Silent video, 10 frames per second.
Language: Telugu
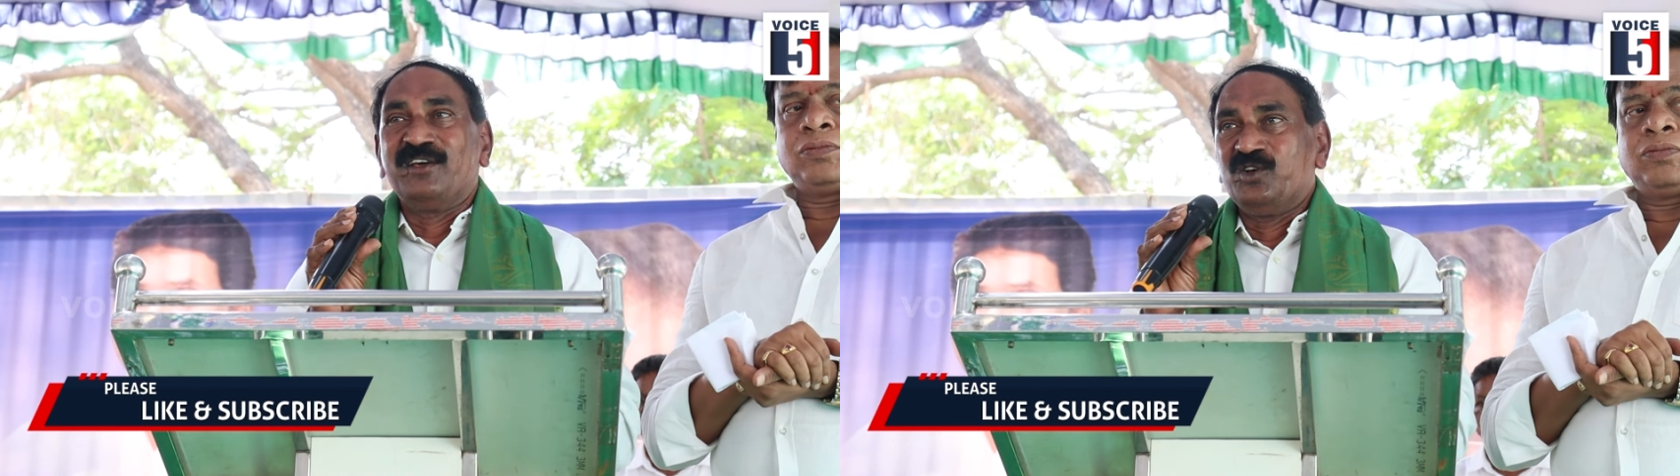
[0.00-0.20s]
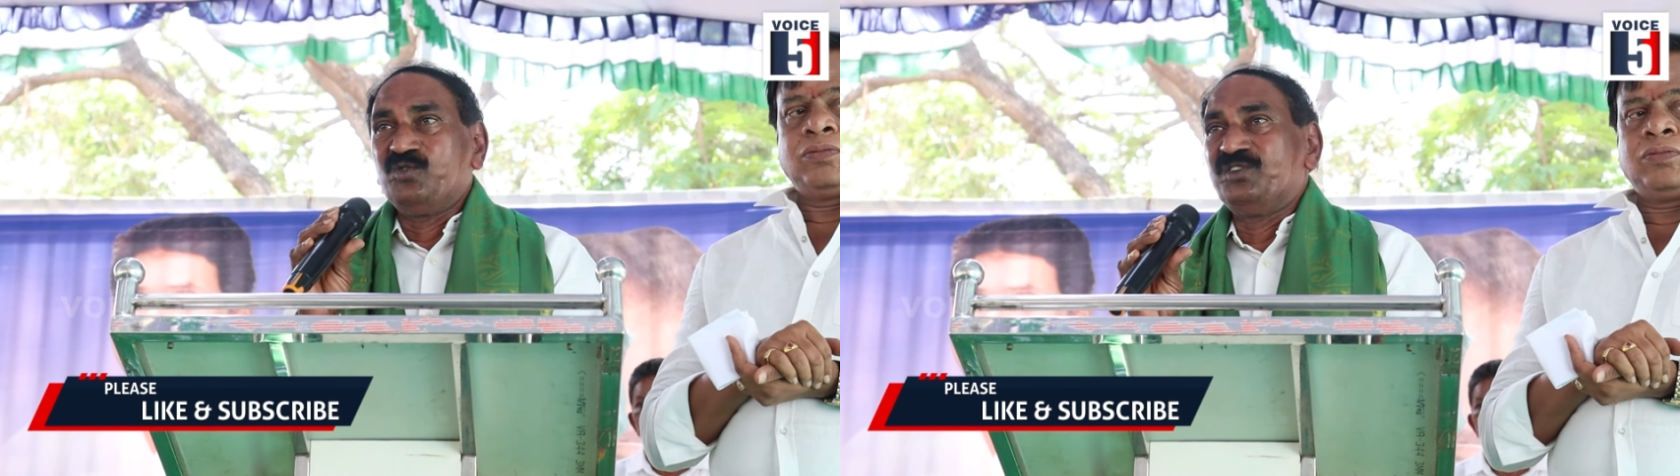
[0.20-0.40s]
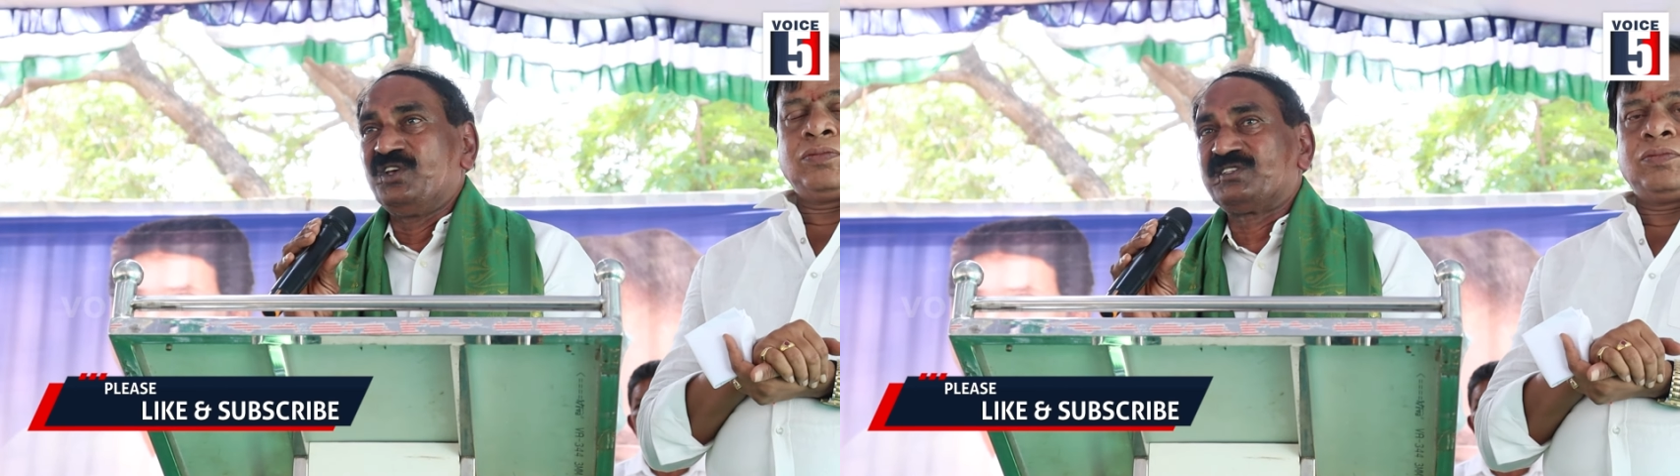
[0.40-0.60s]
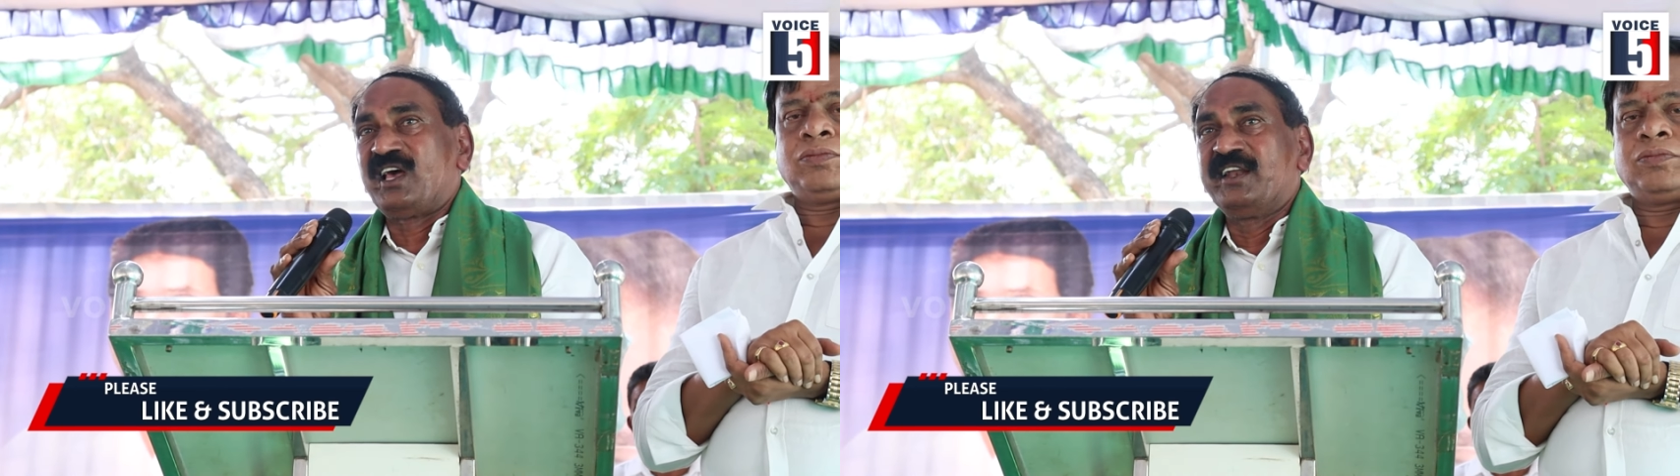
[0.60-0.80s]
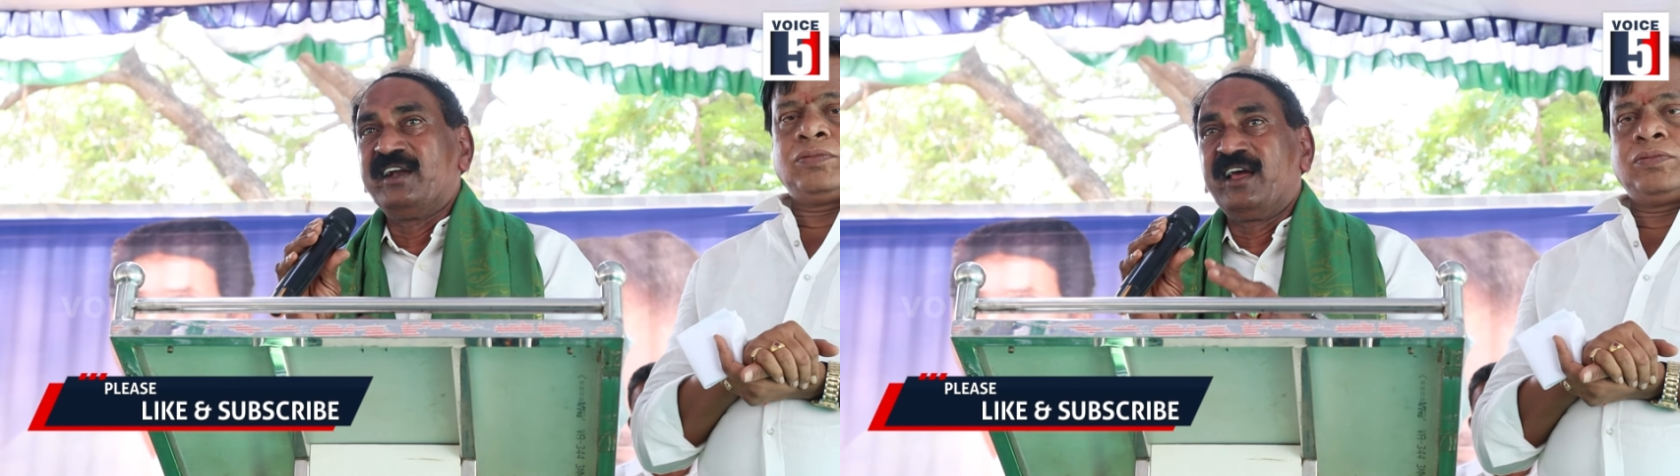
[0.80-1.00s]
ఈరోజు
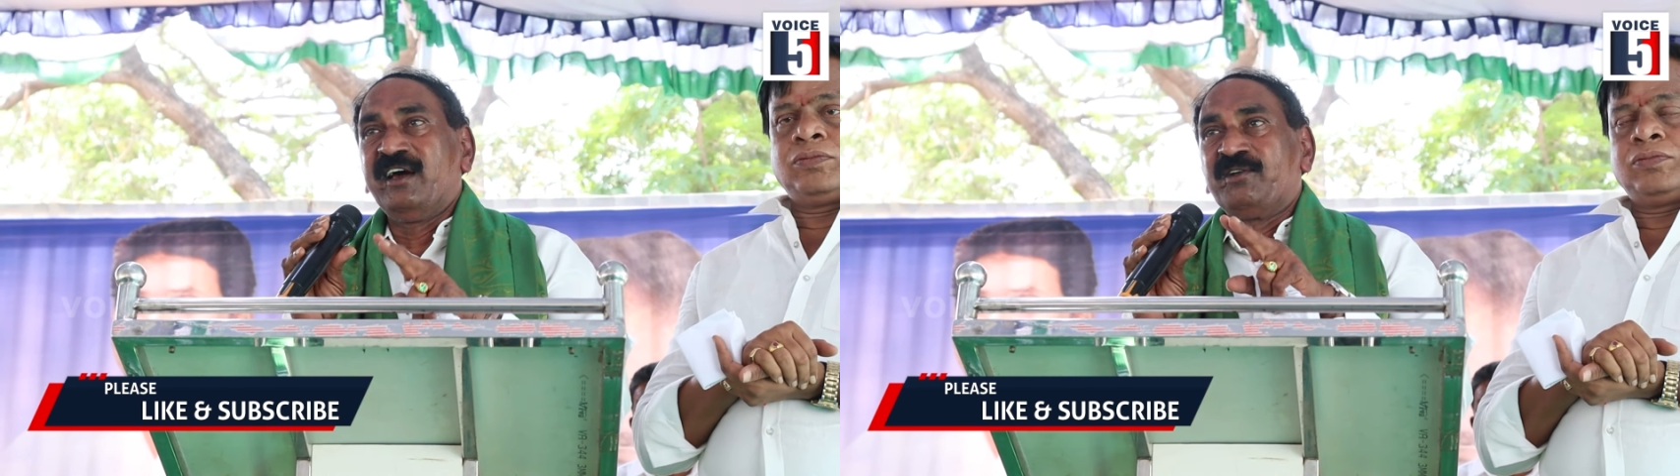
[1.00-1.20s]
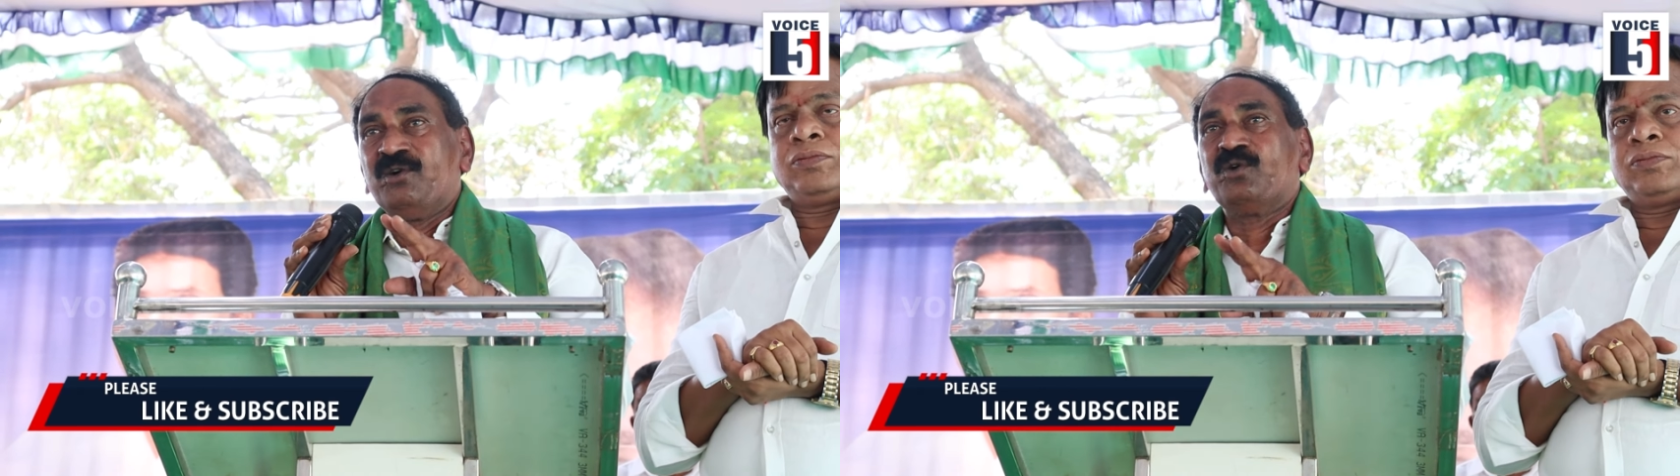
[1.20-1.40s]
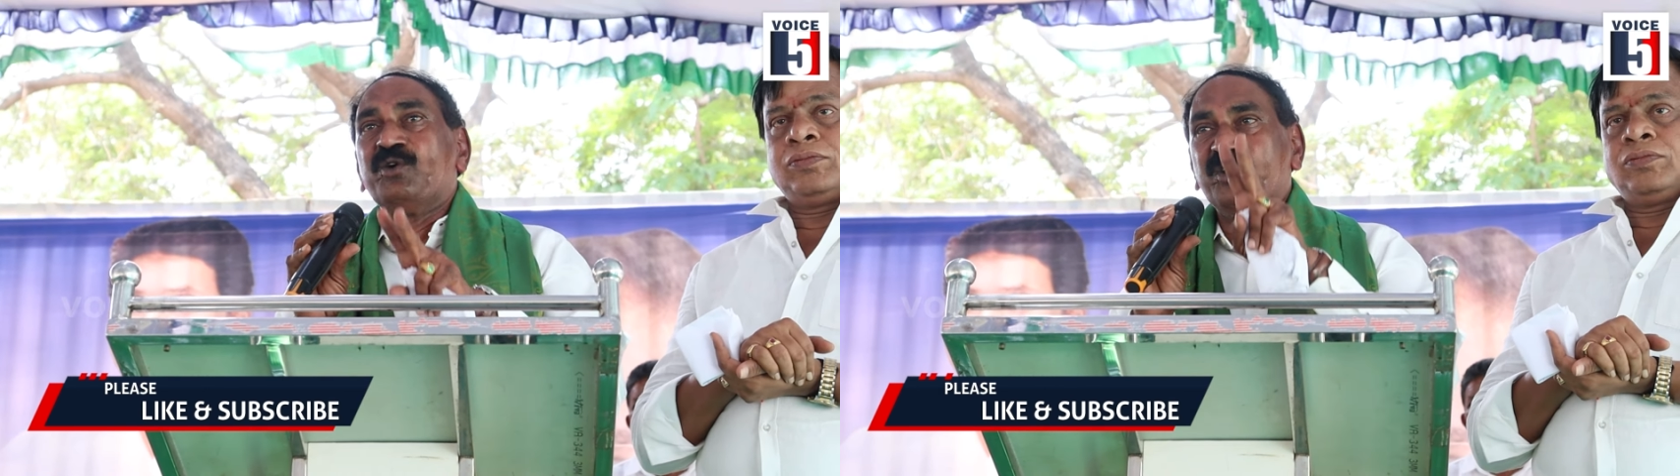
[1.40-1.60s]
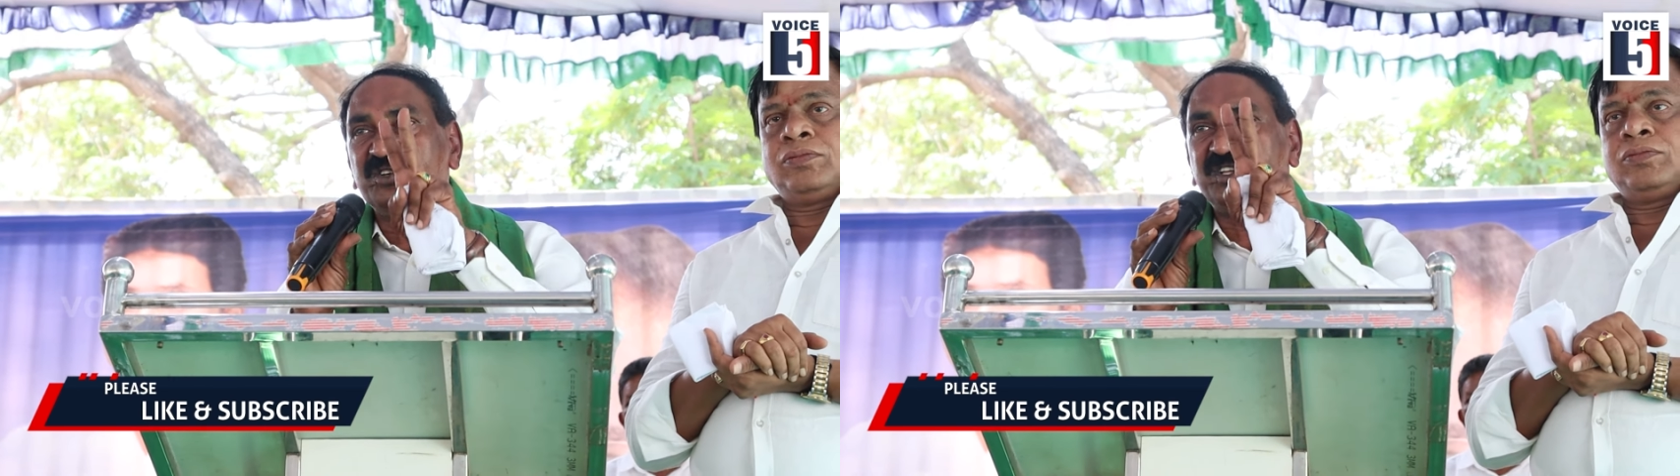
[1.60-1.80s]
విజయసాయి రెడ్డి గారు రెండో